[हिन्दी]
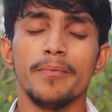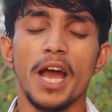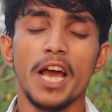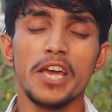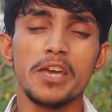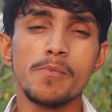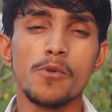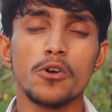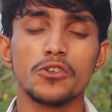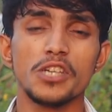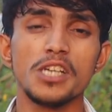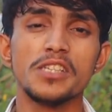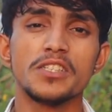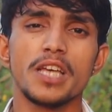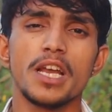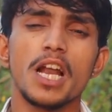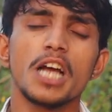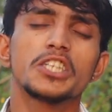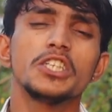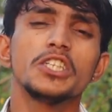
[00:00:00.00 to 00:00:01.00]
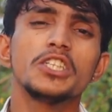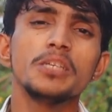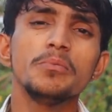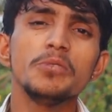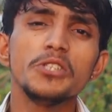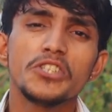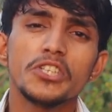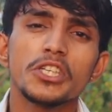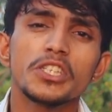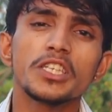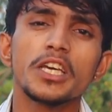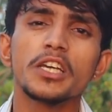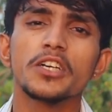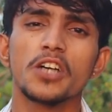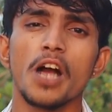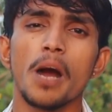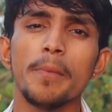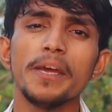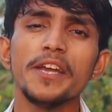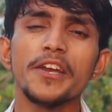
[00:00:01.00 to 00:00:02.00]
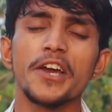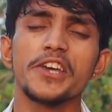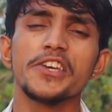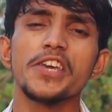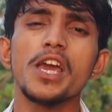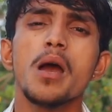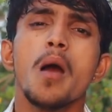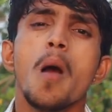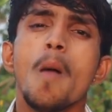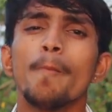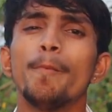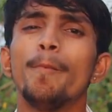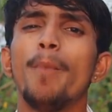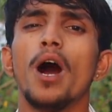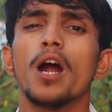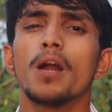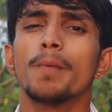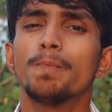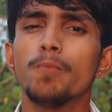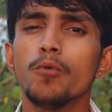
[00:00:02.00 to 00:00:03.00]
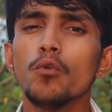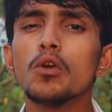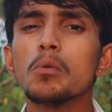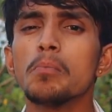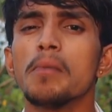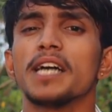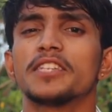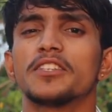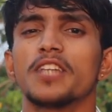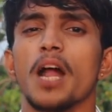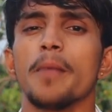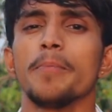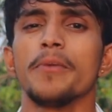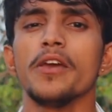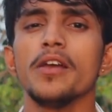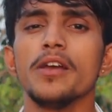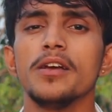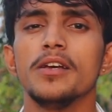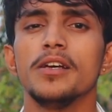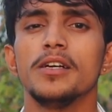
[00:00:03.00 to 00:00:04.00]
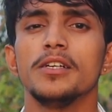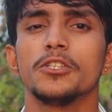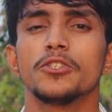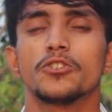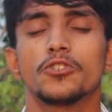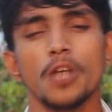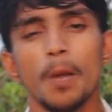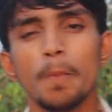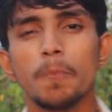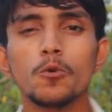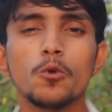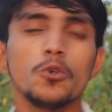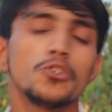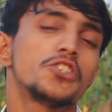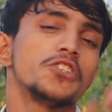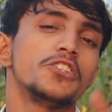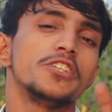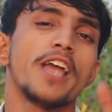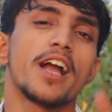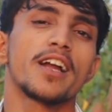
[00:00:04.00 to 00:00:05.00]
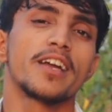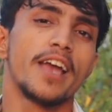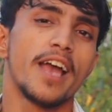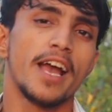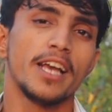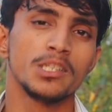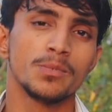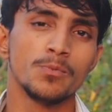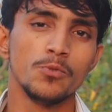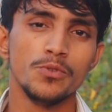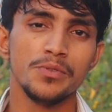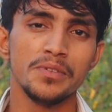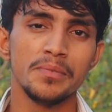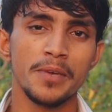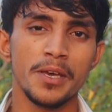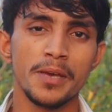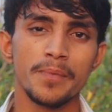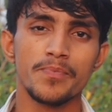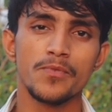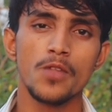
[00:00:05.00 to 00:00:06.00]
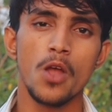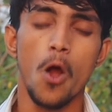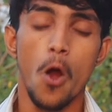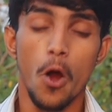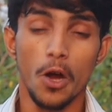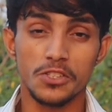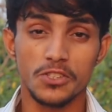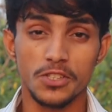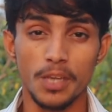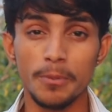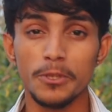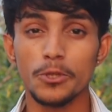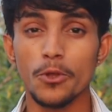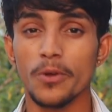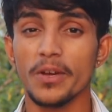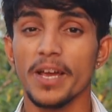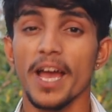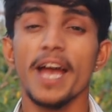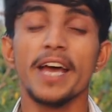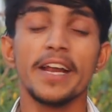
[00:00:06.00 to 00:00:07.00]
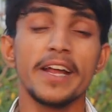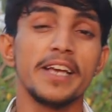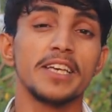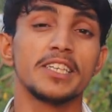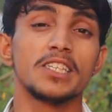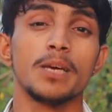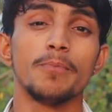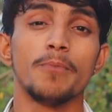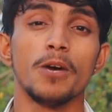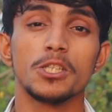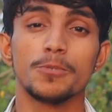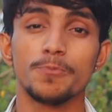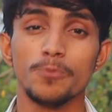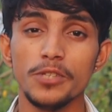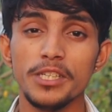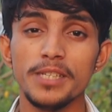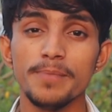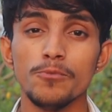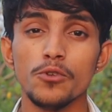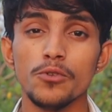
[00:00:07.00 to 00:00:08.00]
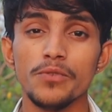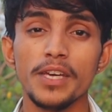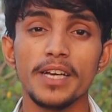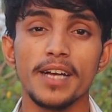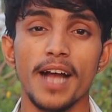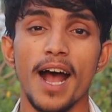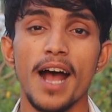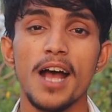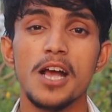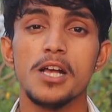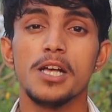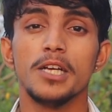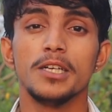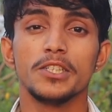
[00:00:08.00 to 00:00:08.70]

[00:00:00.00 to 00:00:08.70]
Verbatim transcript: ना इमोशन से ना किसी भी चीज़ की कमी नहीं है भरपूर मात्रा में सब कुछ दिया गया है इस मूवी में और तभी तो कह रहे हैं कि भोजपुरी मूवी का